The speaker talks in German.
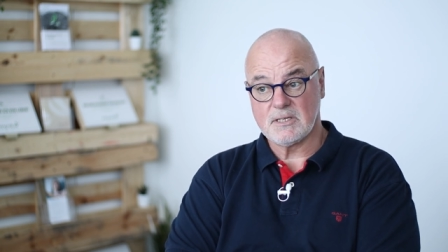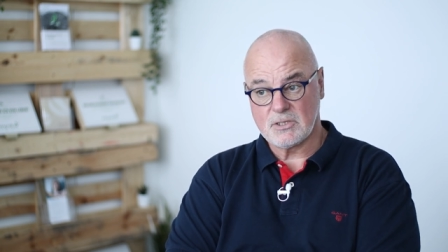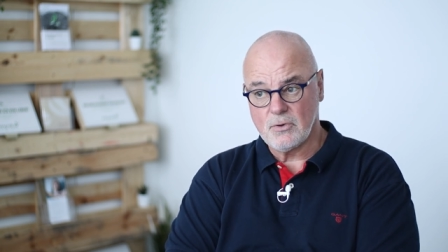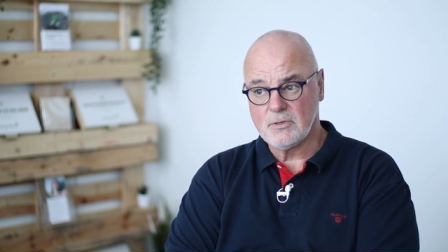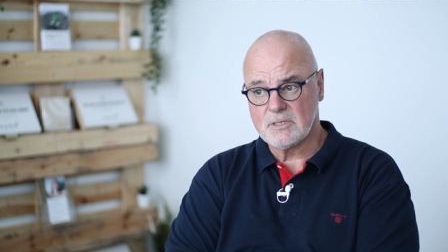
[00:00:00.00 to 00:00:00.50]

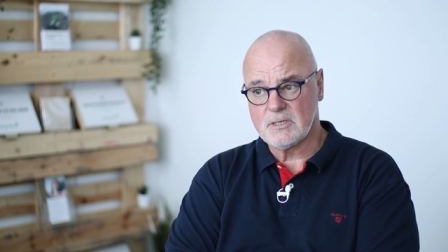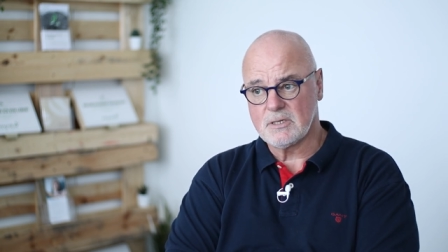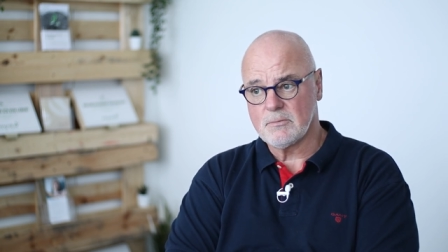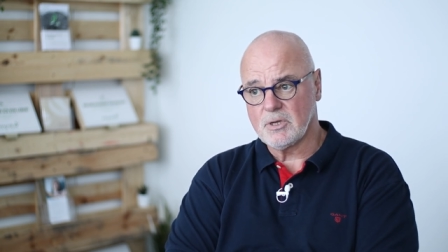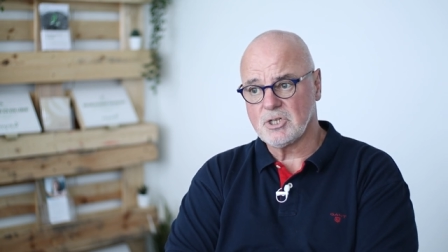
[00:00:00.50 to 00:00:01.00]
es
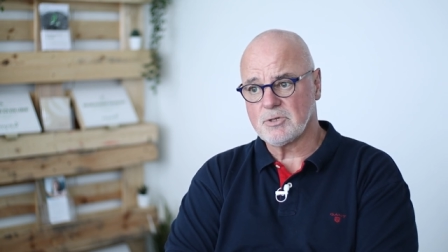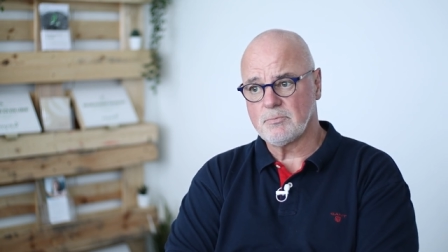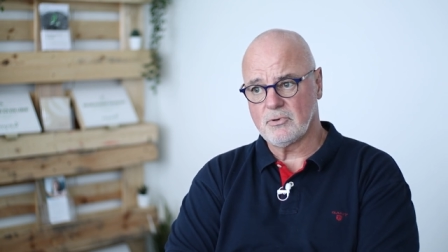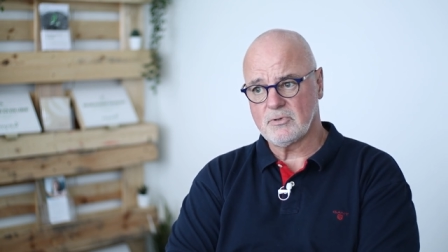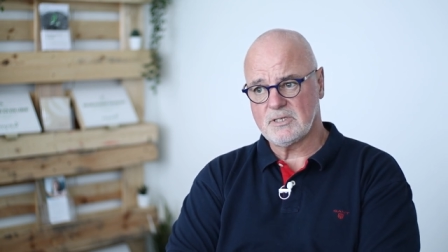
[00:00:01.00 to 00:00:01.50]
künstlich im Menschen
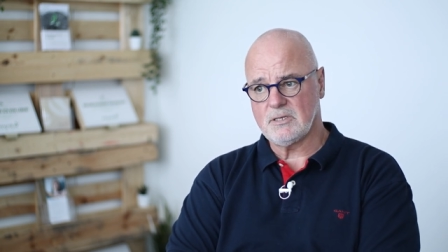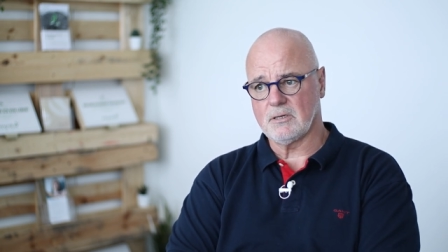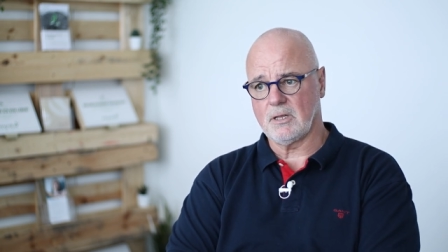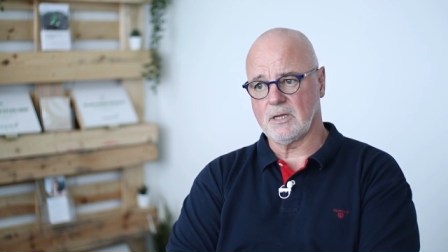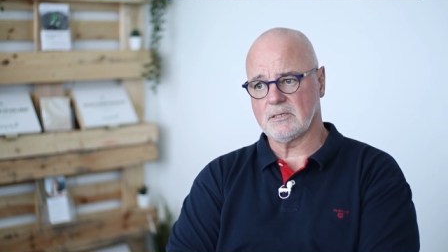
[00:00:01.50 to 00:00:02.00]

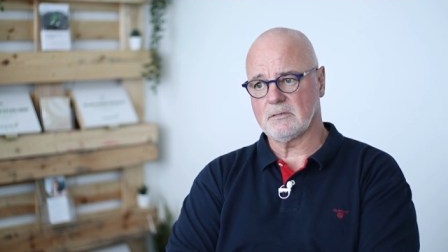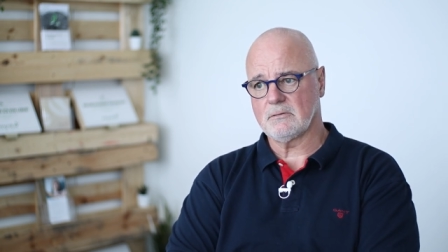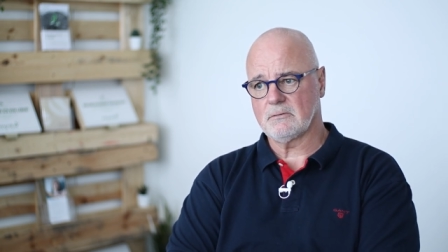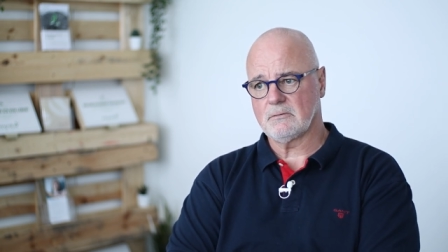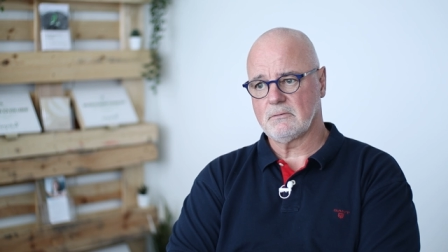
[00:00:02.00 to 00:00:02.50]
produzieren lassen.